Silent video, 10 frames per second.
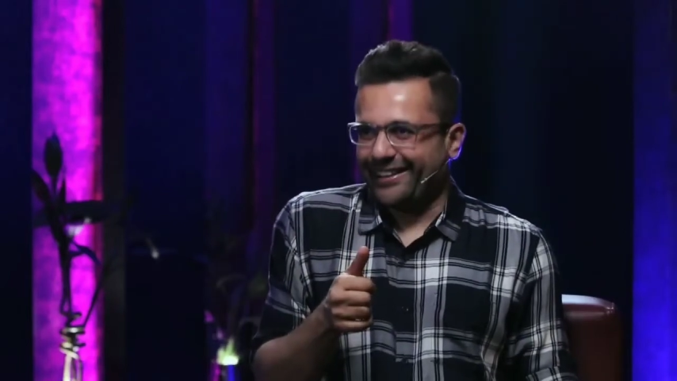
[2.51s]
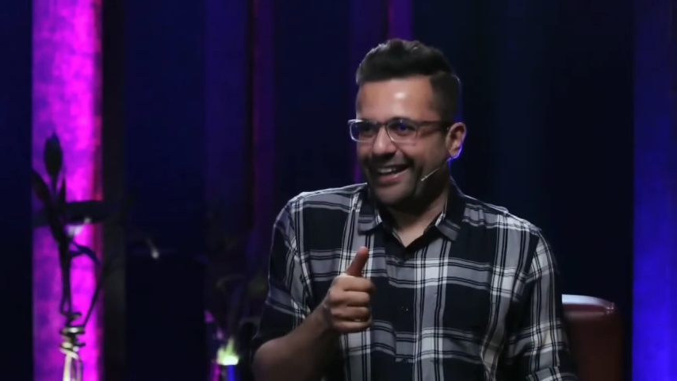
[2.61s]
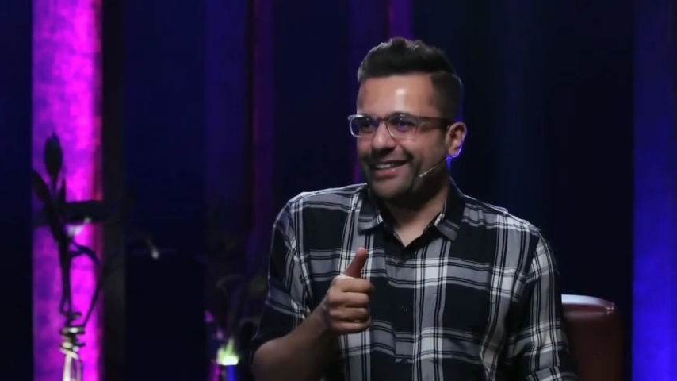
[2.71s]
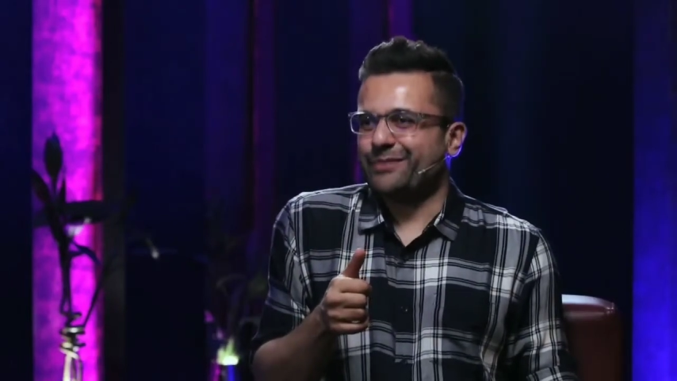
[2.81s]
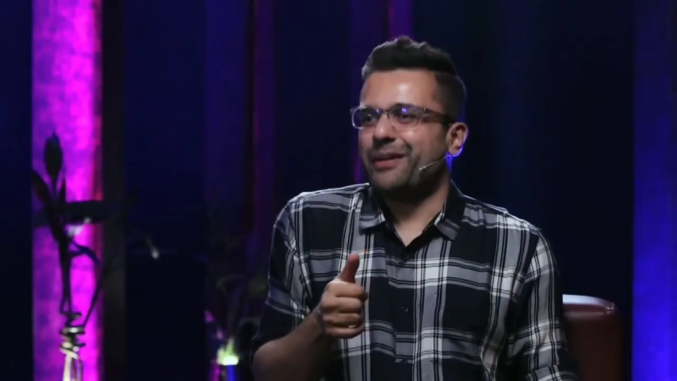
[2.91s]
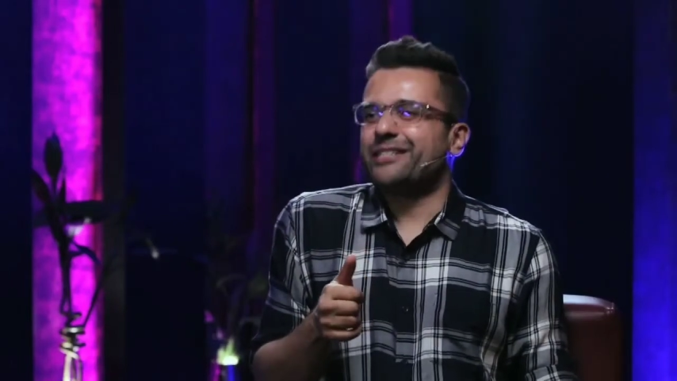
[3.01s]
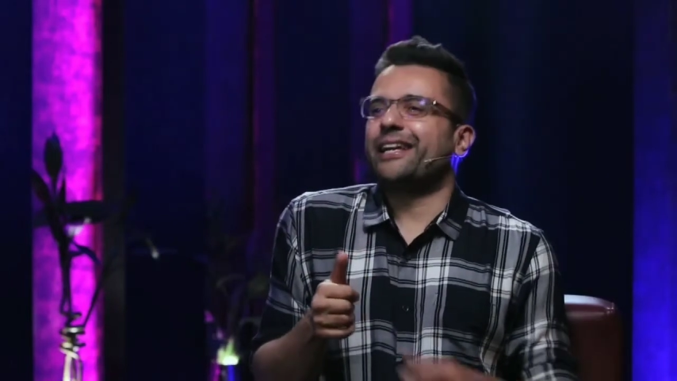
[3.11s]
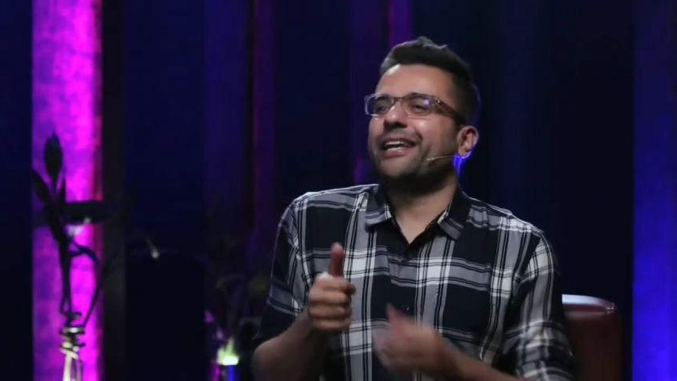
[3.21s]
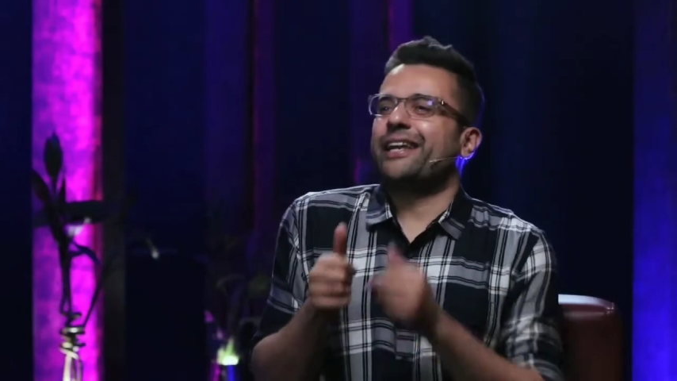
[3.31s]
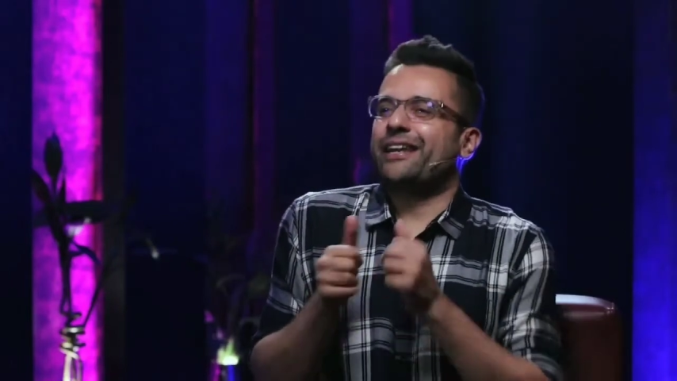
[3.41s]
दैट इज़
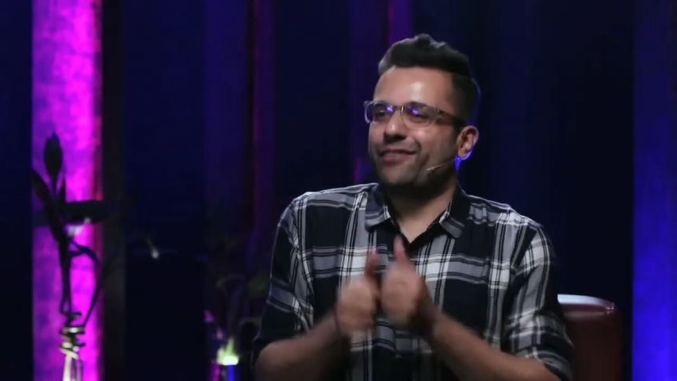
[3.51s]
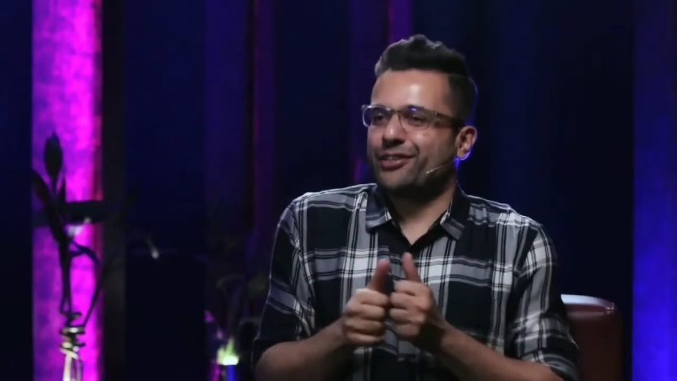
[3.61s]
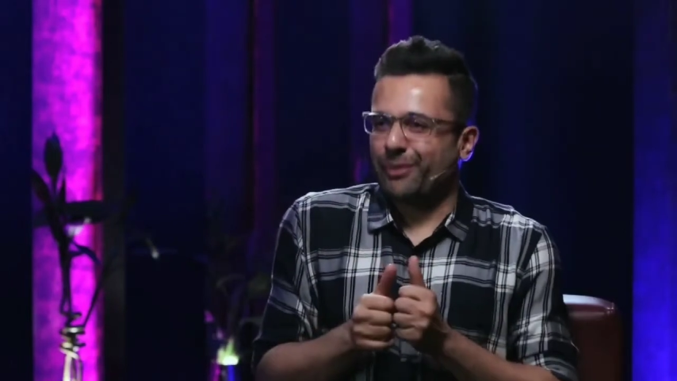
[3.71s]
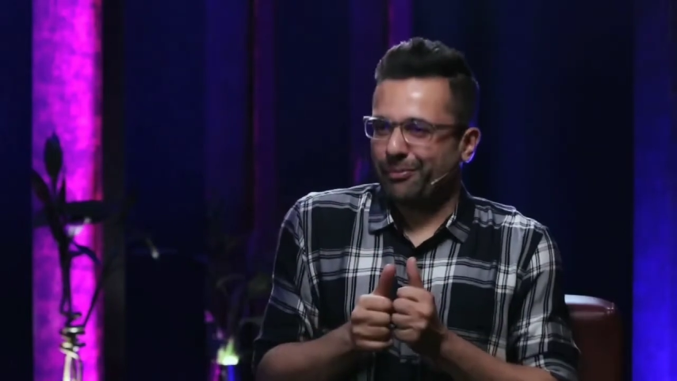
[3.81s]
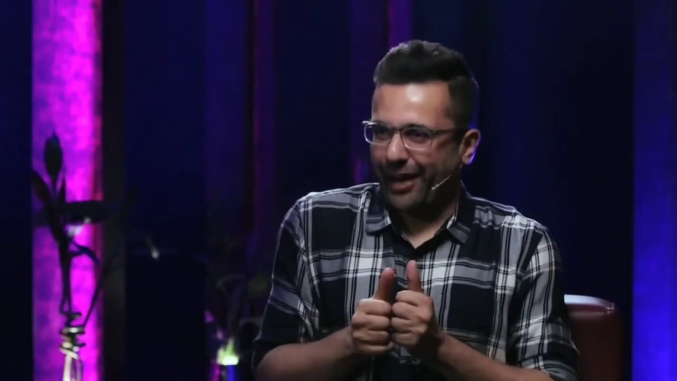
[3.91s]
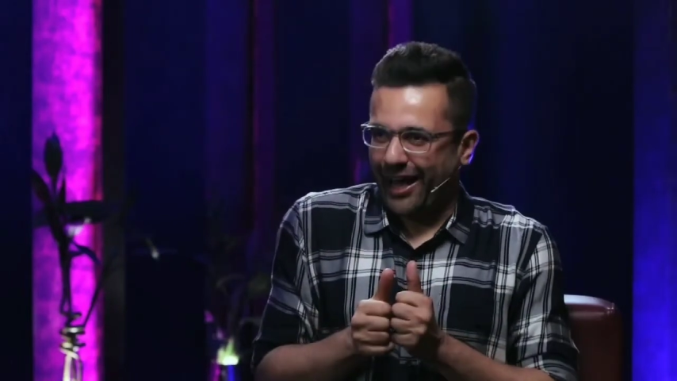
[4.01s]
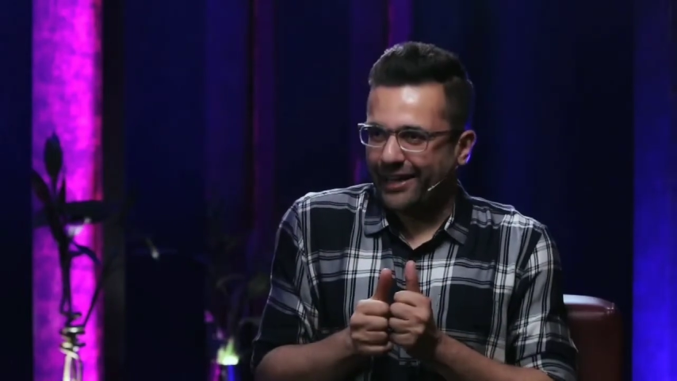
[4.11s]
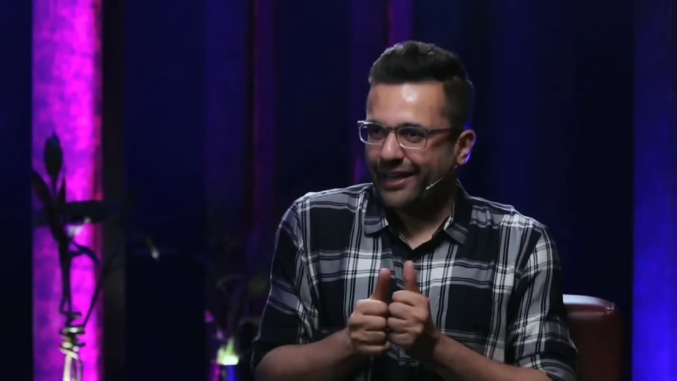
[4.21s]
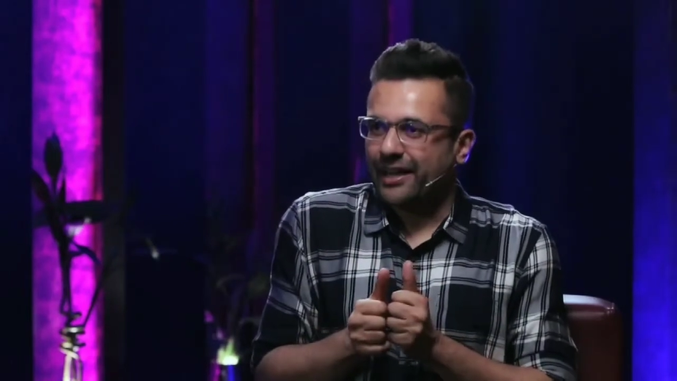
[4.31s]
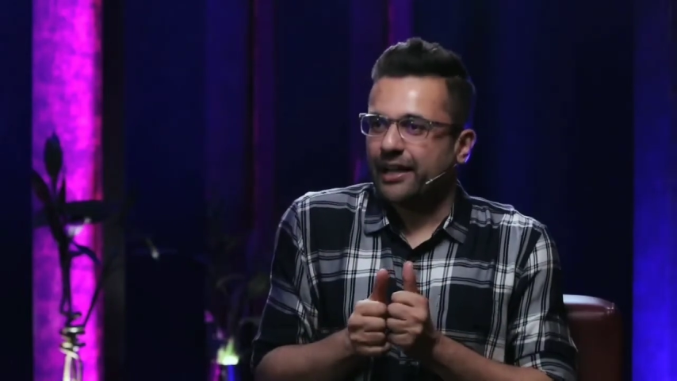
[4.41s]
बेसिकली एन इन्वेस्टमेंट
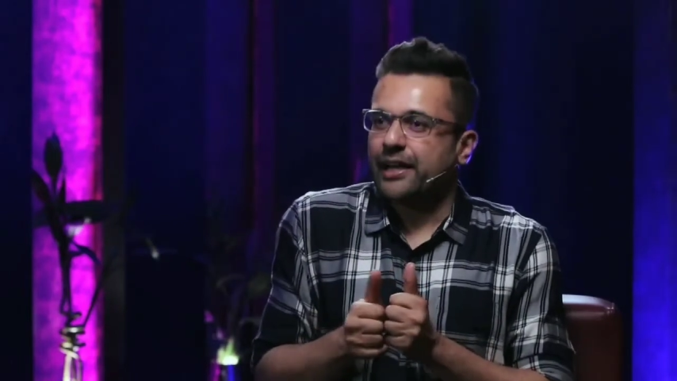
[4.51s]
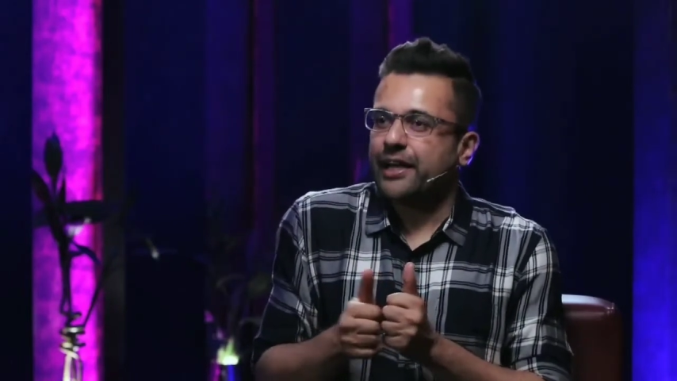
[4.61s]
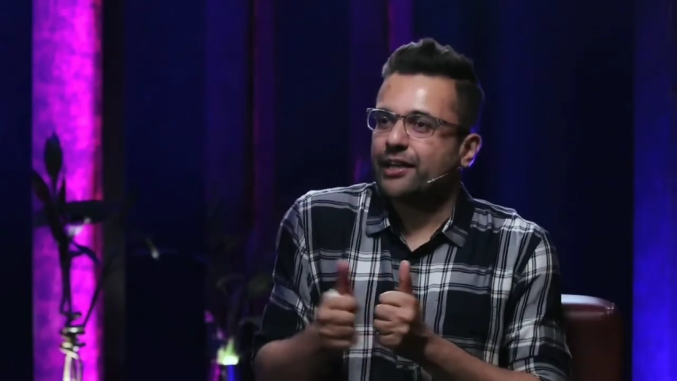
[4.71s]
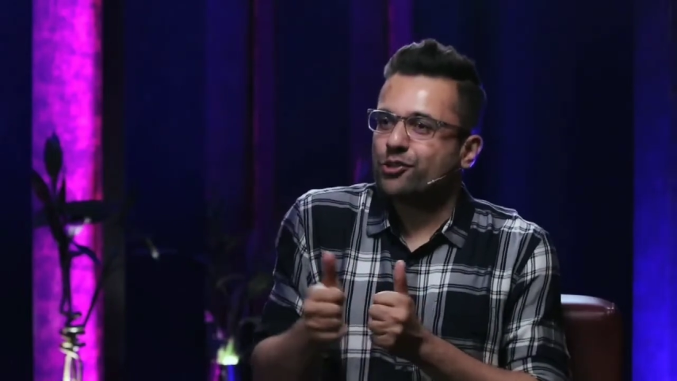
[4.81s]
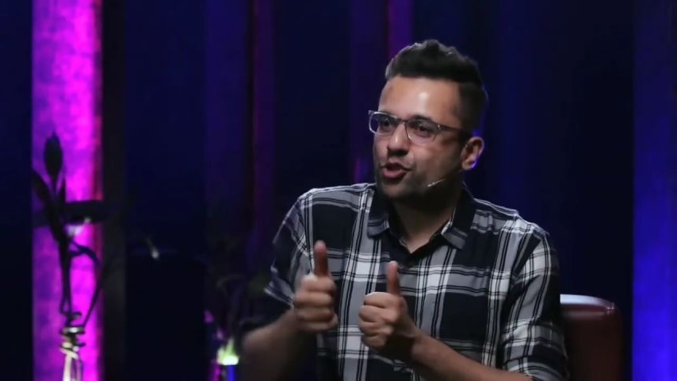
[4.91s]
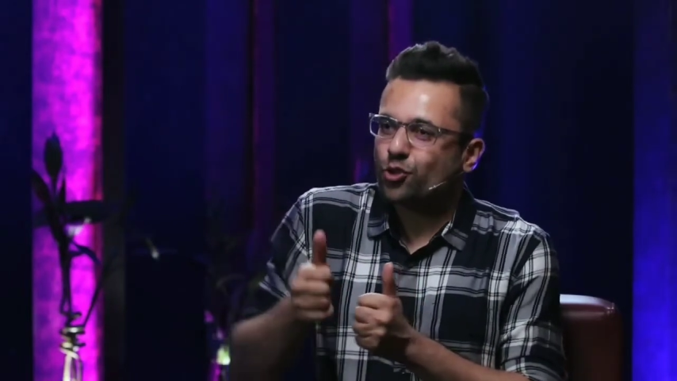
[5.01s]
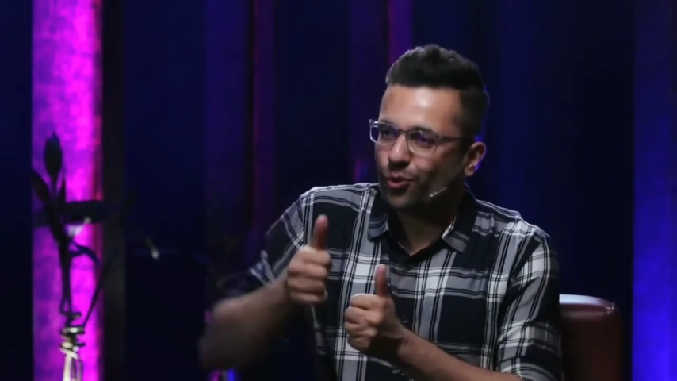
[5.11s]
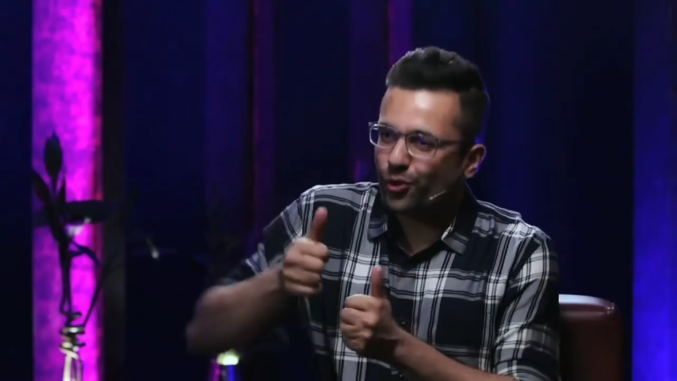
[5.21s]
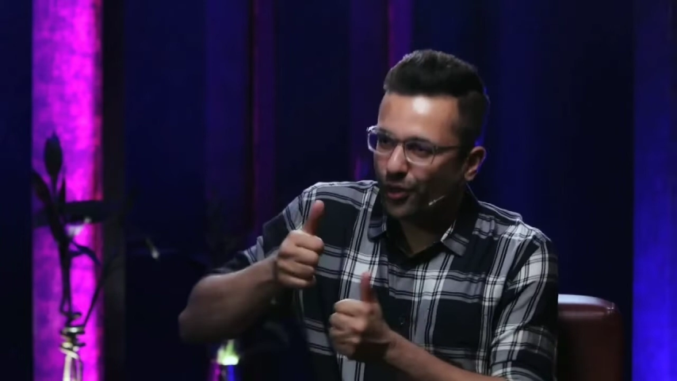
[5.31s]
प्लान लेकिन जो